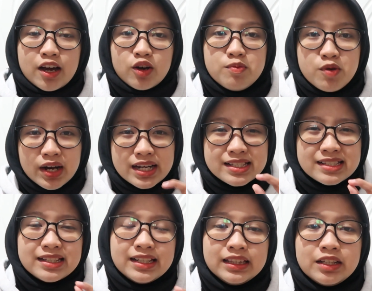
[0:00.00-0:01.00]
aku mau kasih
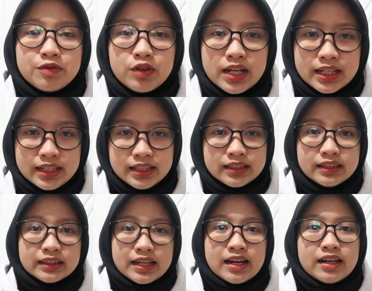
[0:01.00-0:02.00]
sedikit info lagi
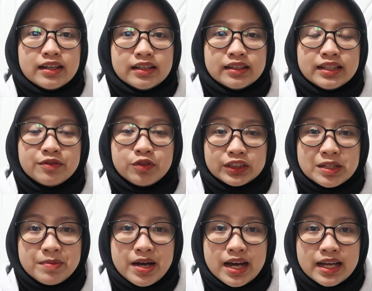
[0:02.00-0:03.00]
tentang info
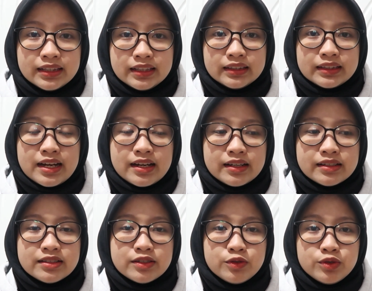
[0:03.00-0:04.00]
tambahan
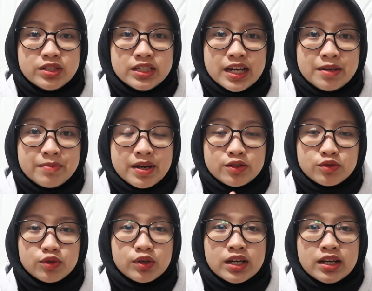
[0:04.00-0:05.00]
tentang ujian
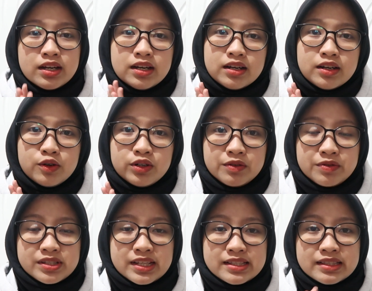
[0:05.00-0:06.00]
masuk
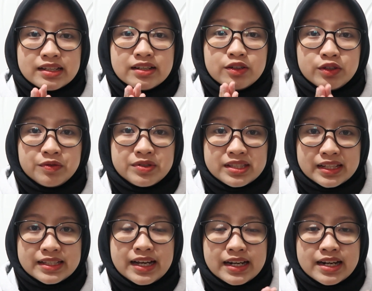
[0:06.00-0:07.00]
universitas
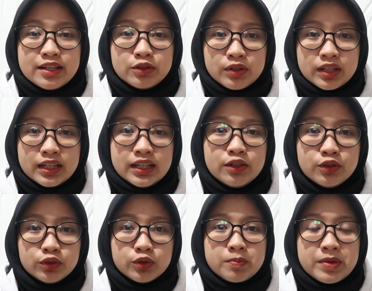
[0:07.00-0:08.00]
universitas yang ada di Turki
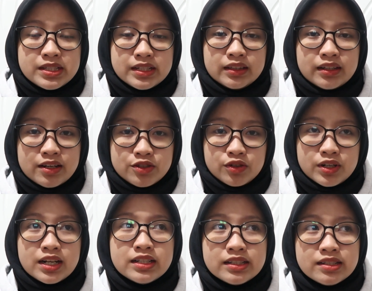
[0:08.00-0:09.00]
untuk pelajaran
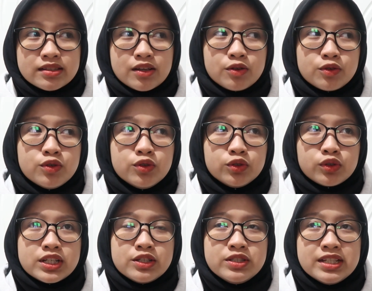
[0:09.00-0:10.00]
internasional jadi setauku
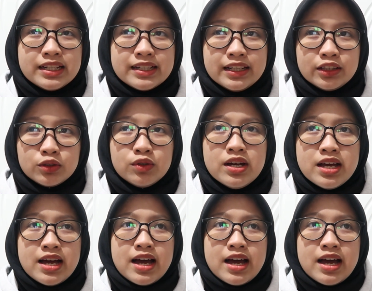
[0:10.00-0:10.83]
untuk ujiannya itu